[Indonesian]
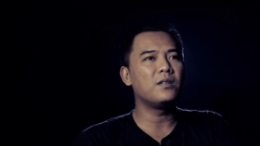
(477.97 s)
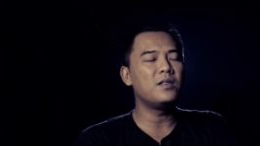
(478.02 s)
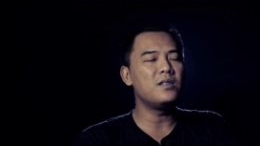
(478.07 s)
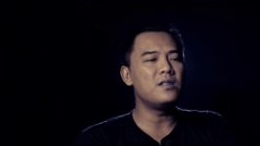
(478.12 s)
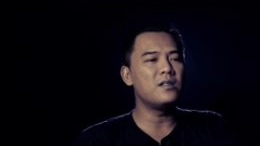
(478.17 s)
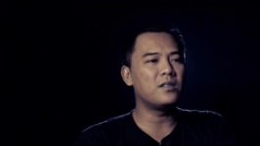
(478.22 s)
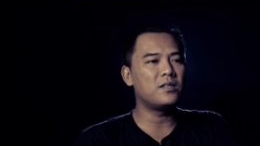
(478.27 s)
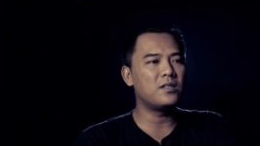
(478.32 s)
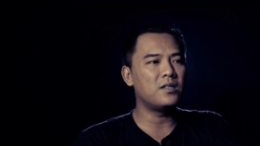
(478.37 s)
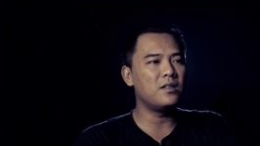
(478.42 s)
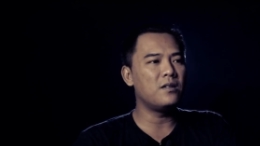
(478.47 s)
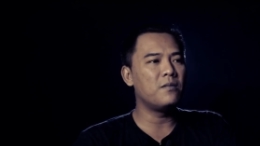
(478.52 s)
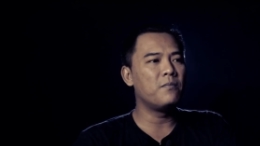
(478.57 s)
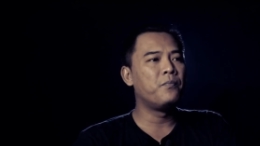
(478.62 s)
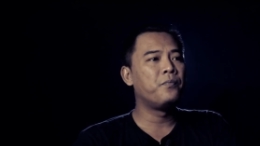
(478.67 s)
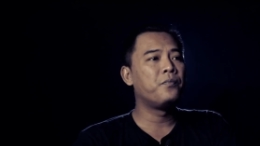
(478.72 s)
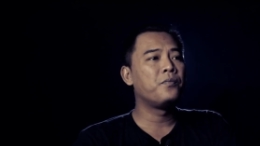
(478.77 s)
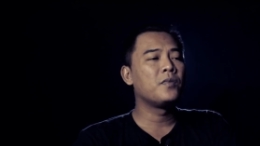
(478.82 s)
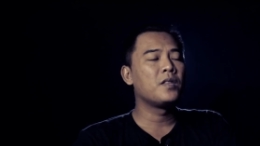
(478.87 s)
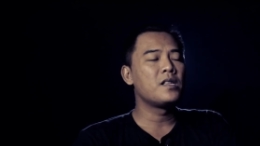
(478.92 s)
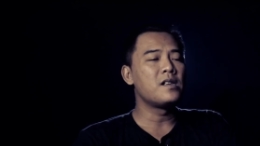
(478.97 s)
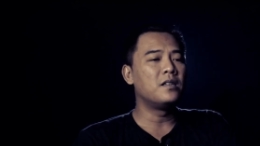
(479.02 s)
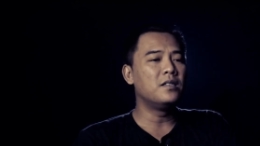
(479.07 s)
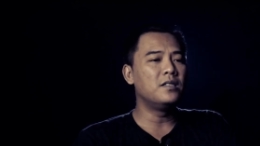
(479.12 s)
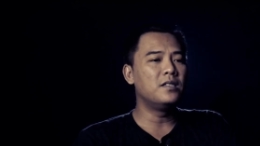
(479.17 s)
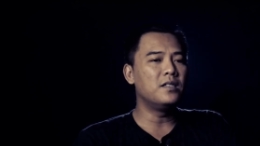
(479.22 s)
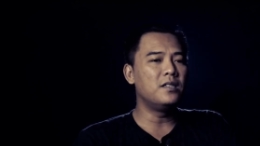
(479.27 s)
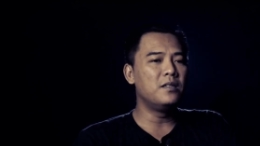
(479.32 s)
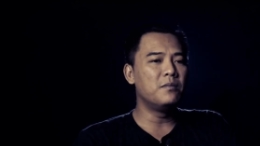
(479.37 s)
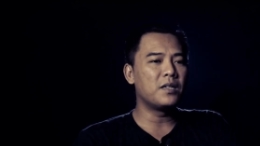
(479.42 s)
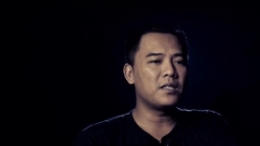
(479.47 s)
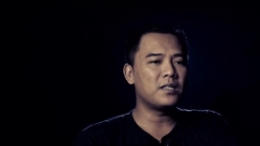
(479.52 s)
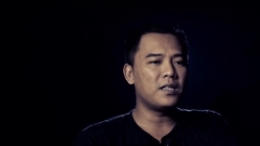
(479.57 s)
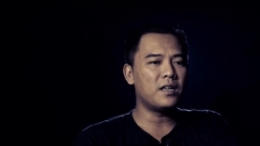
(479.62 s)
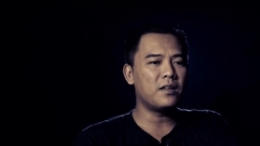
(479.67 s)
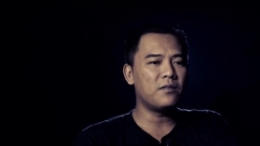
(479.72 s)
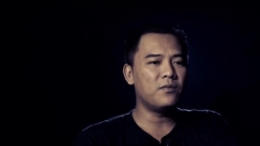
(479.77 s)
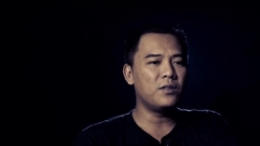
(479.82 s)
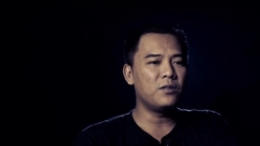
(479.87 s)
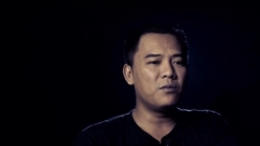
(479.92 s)
iya sih jadi Mas
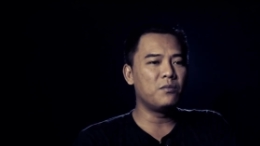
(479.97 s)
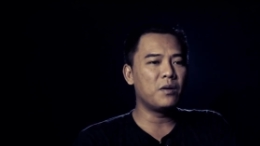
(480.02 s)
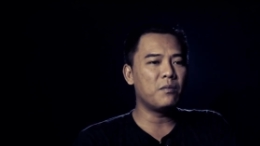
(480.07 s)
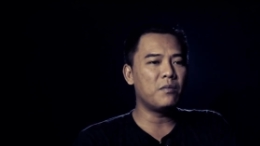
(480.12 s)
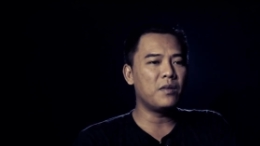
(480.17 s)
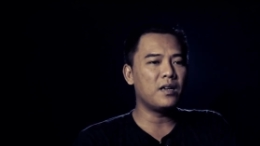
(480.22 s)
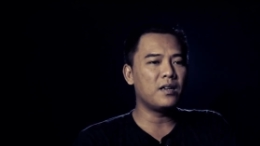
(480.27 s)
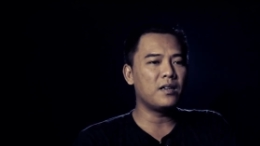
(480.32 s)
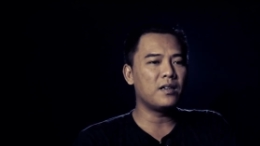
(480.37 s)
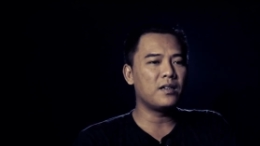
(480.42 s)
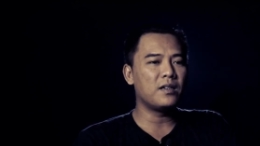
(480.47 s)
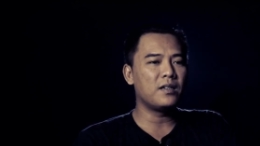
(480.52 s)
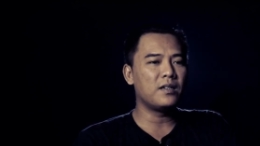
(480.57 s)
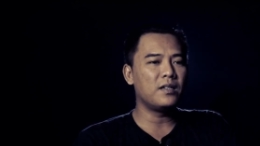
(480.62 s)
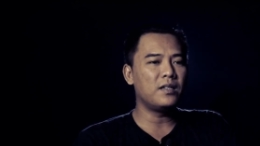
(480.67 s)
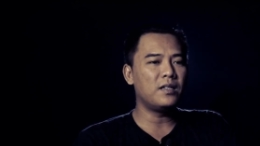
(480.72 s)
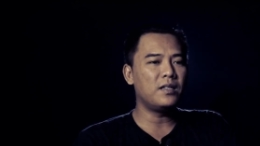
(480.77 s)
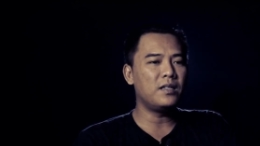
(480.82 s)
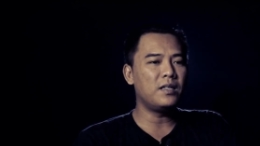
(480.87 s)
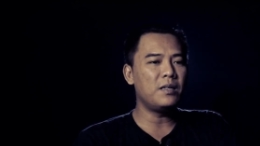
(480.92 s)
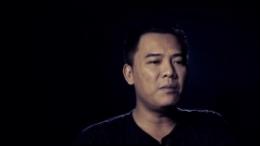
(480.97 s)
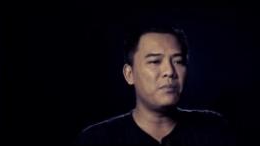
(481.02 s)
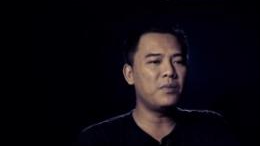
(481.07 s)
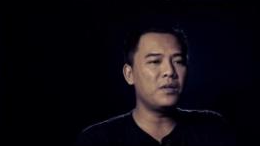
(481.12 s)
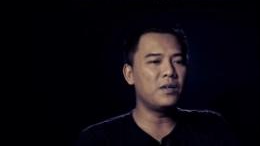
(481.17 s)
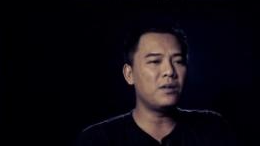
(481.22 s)
Arief itu memang tipe